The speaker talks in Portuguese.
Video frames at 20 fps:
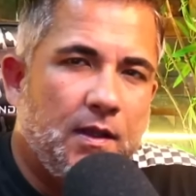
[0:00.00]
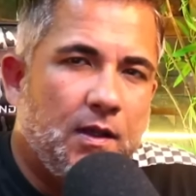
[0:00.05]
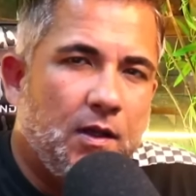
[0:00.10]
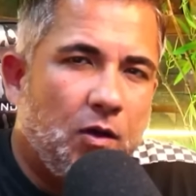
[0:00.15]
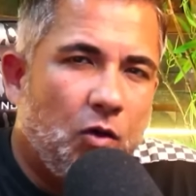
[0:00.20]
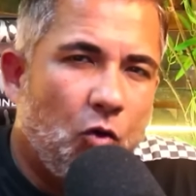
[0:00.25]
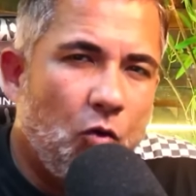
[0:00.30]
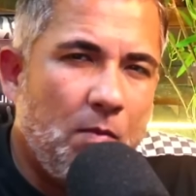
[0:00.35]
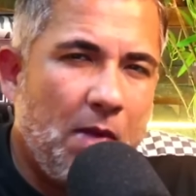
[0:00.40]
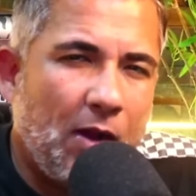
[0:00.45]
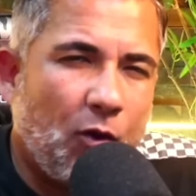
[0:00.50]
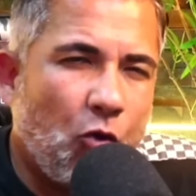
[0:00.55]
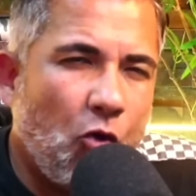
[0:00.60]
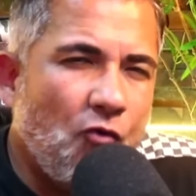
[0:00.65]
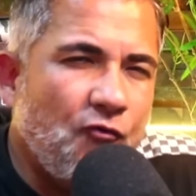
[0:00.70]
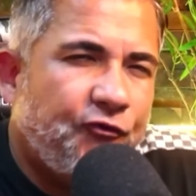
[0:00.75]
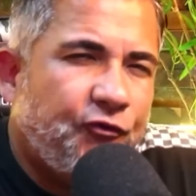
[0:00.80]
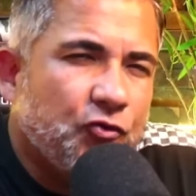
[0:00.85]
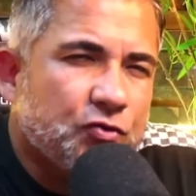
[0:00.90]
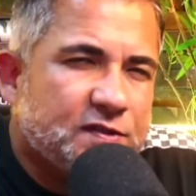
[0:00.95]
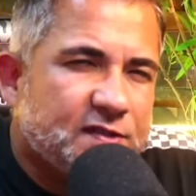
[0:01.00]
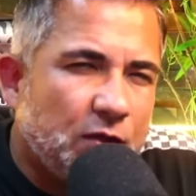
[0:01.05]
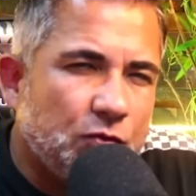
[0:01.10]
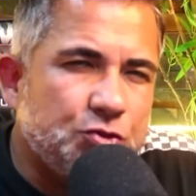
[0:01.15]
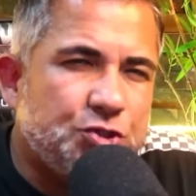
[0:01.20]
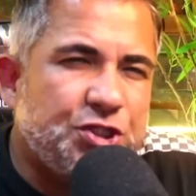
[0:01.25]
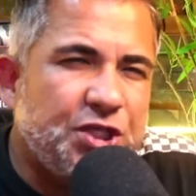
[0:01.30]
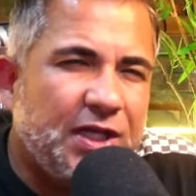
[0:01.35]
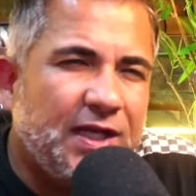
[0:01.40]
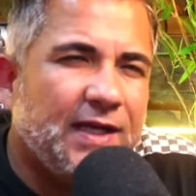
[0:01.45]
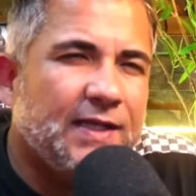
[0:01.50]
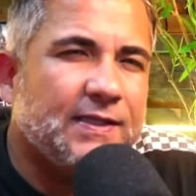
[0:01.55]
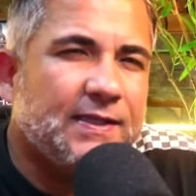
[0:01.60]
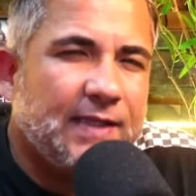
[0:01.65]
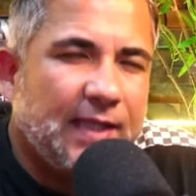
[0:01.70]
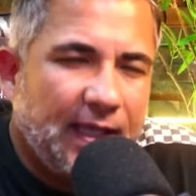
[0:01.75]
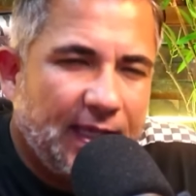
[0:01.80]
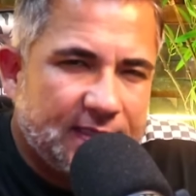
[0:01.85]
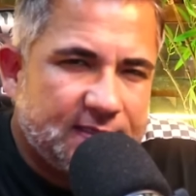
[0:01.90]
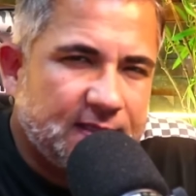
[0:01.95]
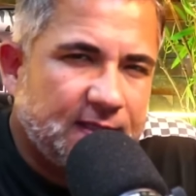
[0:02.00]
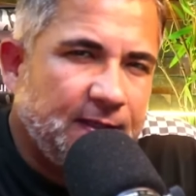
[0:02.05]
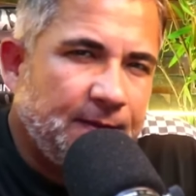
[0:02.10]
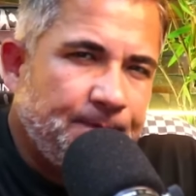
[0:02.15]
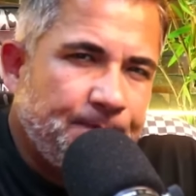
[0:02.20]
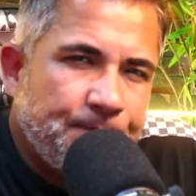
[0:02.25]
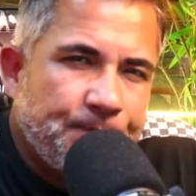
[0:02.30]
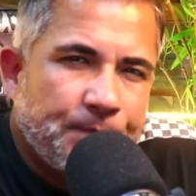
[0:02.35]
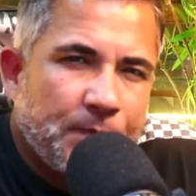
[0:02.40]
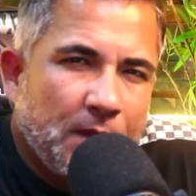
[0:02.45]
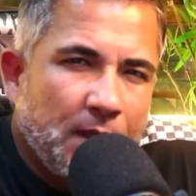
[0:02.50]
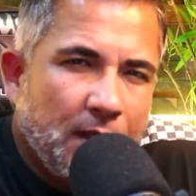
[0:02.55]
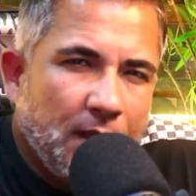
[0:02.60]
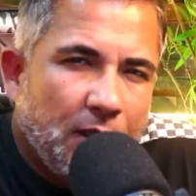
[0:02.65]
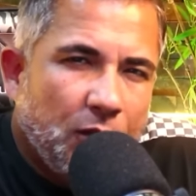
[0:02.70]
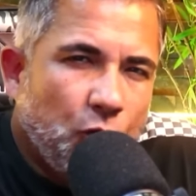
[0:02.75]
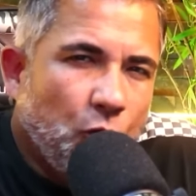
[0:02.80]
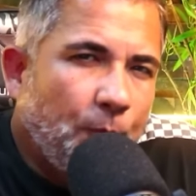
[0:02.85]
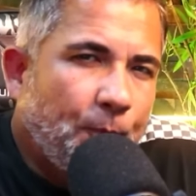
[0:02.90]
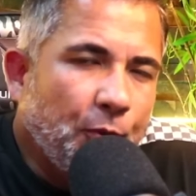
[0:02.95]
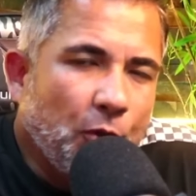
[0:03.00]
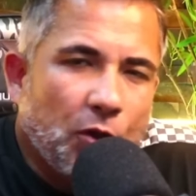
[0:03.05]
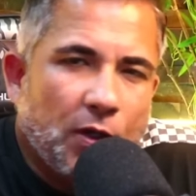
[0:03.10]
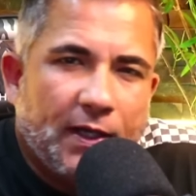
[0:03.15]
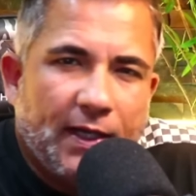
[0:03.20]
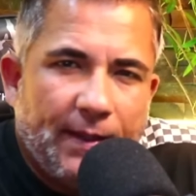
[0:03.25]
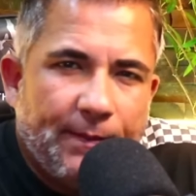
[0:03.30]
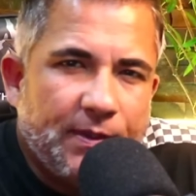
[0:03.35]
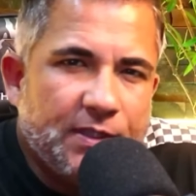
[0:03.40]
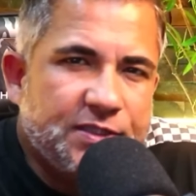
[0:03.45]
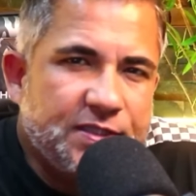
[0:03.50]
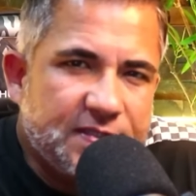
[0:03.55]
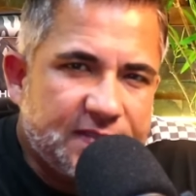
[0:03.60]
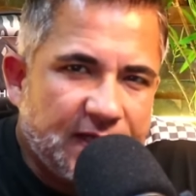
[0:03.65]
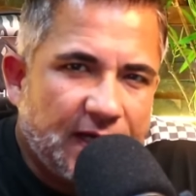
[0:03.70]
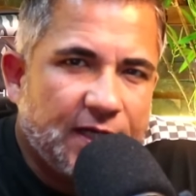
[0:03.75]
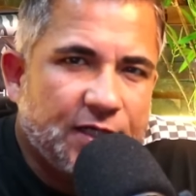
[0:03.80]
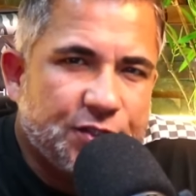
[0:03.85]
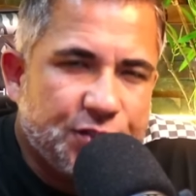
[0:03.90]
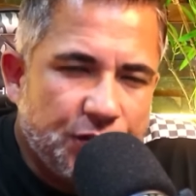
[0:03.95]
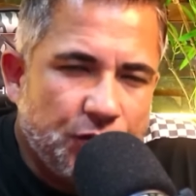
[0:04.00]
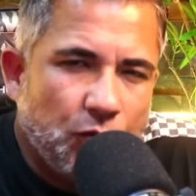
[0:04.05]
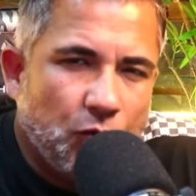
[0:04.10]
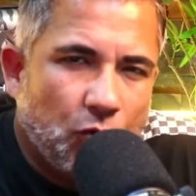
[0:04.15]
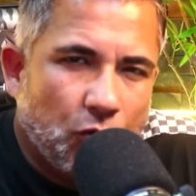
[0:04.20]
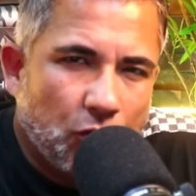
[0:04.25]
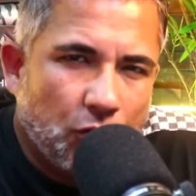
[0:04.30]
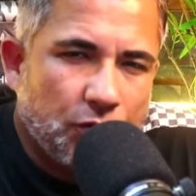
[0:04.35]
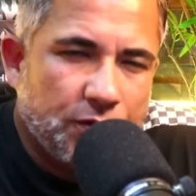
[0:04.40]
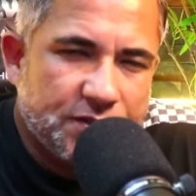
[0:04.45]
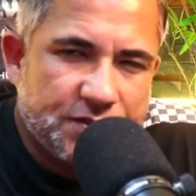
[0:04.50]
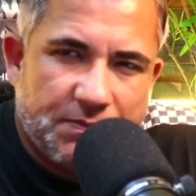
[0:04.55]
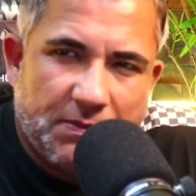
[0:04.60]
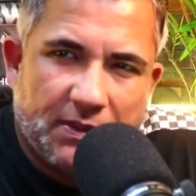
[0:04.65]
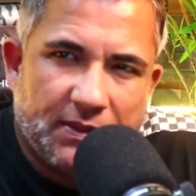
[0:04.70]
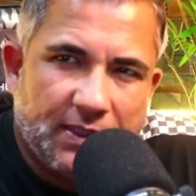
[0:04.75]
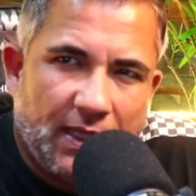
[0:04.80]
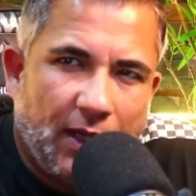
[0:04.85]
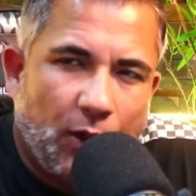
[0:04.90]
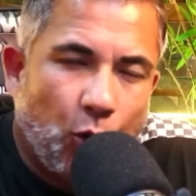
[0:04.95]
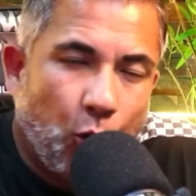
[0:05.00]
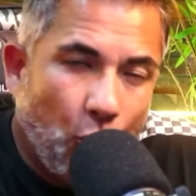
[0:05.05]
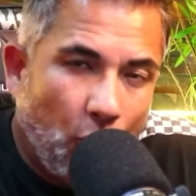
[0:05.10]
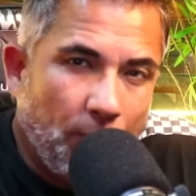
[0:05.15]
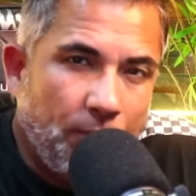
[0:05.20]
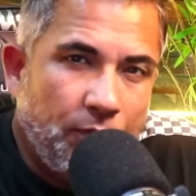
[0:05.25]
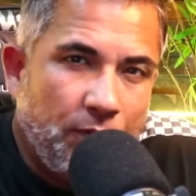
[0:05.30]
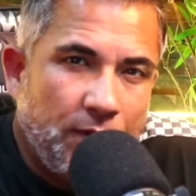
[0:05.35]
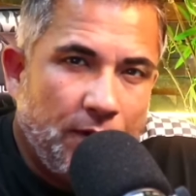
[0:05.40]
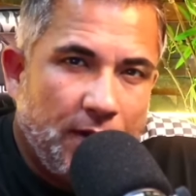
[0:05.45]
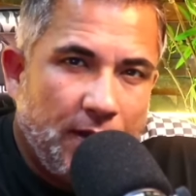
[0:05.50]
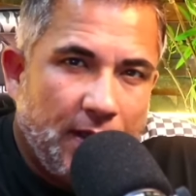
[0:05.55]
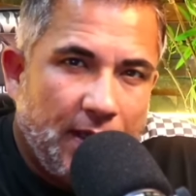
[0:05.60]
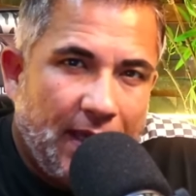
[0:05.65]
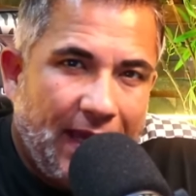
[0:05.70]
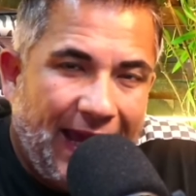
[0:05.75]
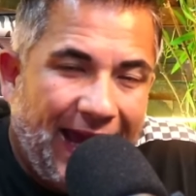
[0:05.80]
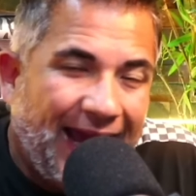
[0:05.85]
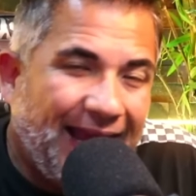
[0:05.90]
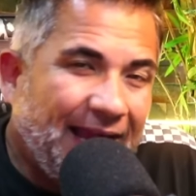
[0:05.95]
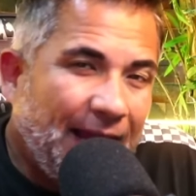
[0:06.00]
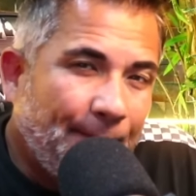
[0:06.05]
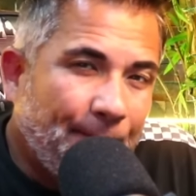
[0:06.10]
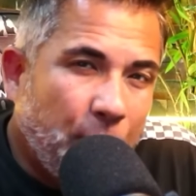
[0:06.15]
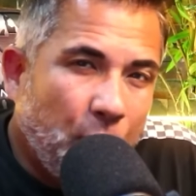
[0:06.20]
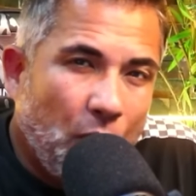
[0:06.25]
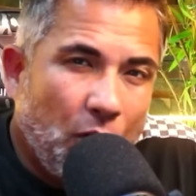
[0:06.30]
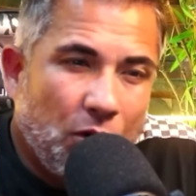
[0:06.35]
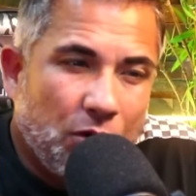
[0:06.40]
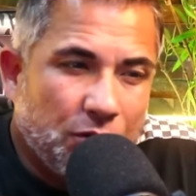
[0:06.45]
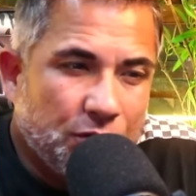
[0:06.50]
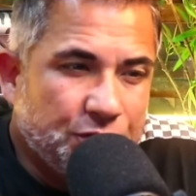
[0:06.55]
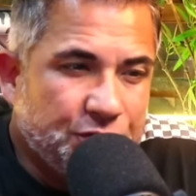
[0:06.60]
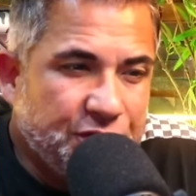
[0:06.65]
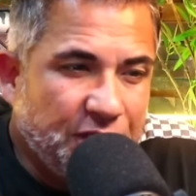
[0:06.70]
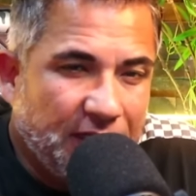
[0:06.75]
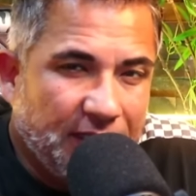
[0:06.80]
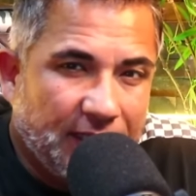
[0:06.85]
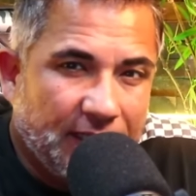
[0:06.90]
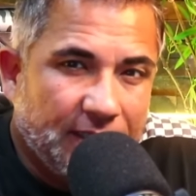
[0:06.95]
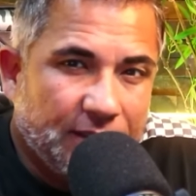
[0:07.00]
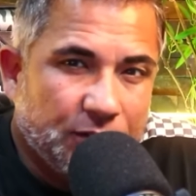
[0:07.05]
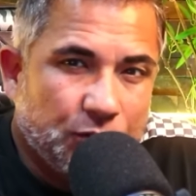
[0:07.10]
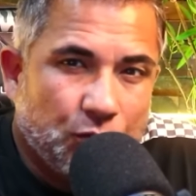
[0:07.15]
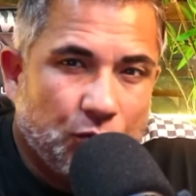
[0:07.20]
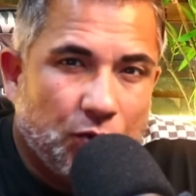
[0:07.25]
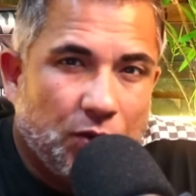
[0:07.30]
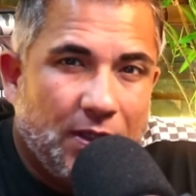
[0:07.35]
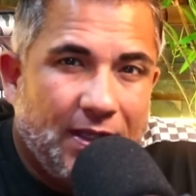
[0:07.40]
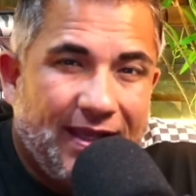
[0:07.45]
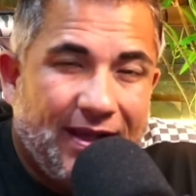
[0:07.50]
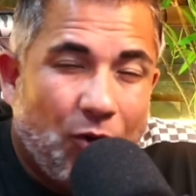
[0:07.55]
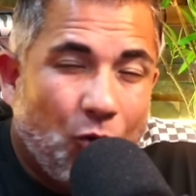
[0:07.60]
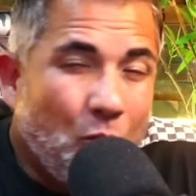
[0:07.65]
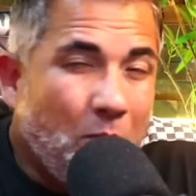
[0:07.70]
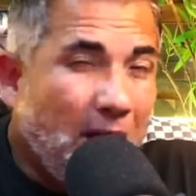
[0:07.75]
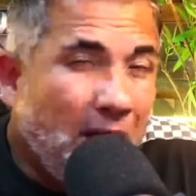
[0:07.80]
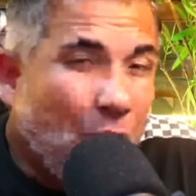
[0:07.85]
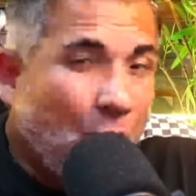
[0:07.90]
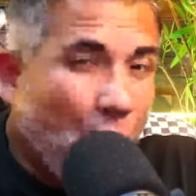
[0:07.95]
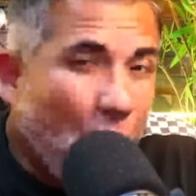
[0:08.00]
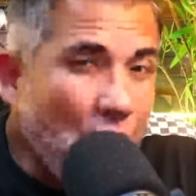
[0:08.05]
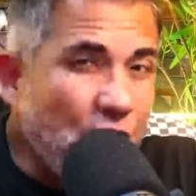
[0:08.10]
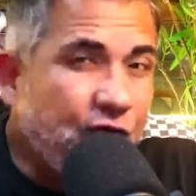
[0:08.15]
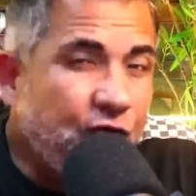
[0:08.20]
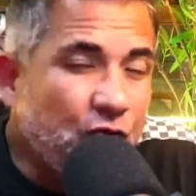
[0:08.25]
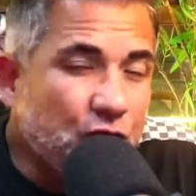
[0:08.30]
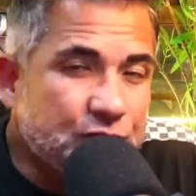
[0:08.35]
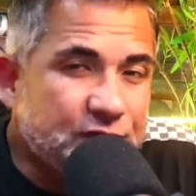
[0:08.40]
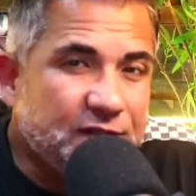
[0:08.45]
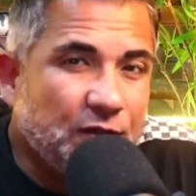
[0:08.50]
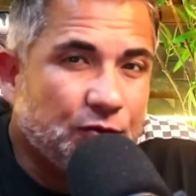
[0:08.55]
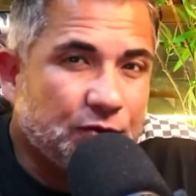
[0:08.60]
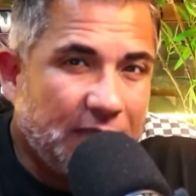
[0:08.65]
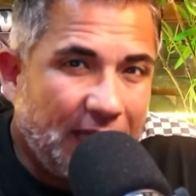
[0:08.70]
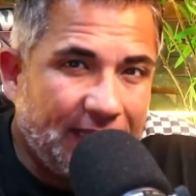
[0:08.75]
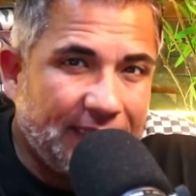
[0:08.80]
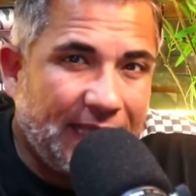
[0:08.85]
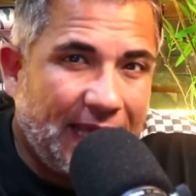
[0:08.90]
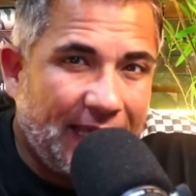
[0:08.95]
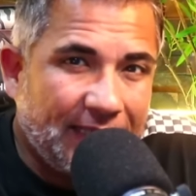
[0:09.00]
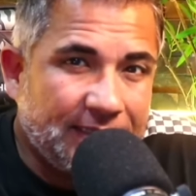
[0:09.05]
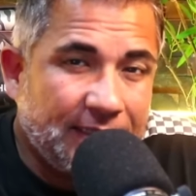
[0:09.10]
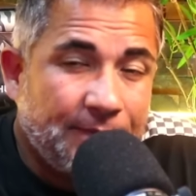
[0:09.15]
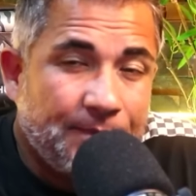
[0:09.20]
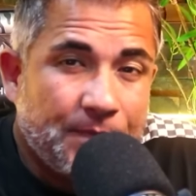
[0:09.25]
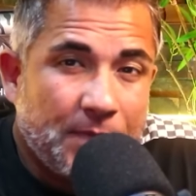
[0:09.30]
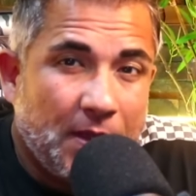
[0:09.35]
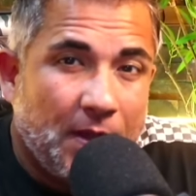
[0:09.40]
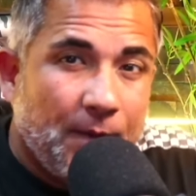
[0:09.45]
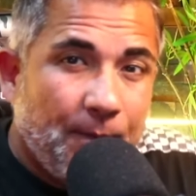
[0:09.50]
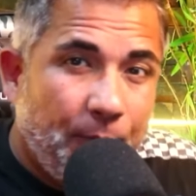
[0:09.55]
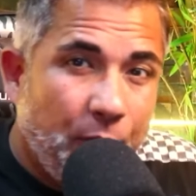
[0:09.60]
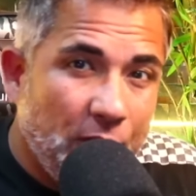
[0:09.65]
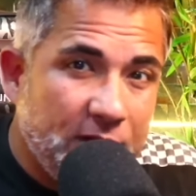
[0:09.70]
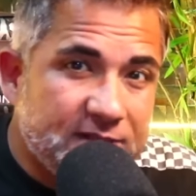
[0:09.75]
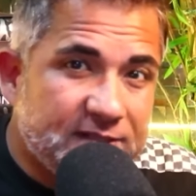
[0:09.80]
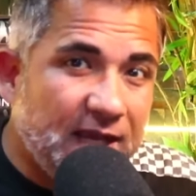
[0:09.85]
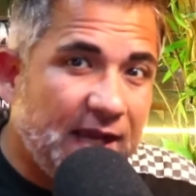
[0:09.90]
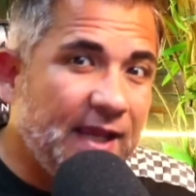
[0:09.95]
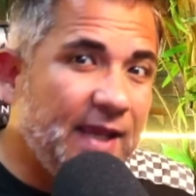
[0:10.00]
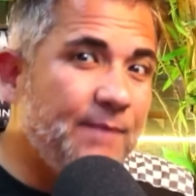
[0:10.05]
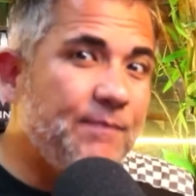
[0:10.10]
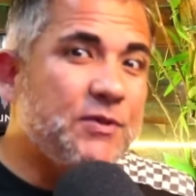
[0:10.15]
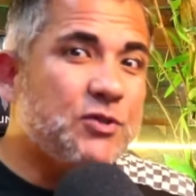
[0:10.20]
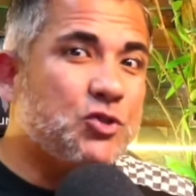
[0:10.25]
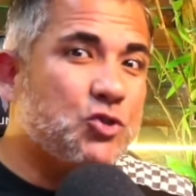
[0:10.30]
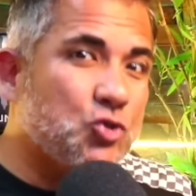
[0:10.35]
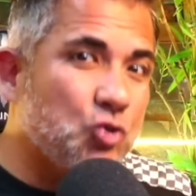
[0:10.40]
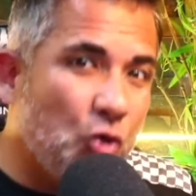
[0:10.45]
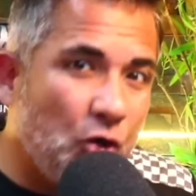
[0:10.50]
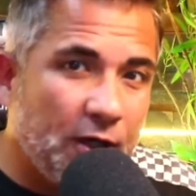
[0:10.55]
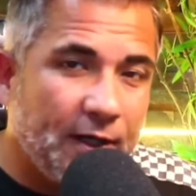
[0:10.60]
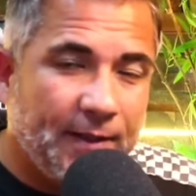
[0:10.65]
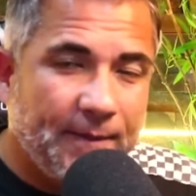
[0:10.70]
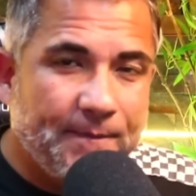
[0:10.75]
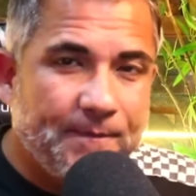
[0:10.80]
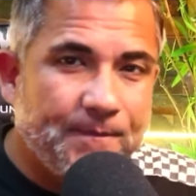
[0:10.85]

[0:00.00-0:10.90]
uma confusão gigantesca no programa de Serginho Groisman da Globo. Acabou gerando uma confusão danada, pois a emissora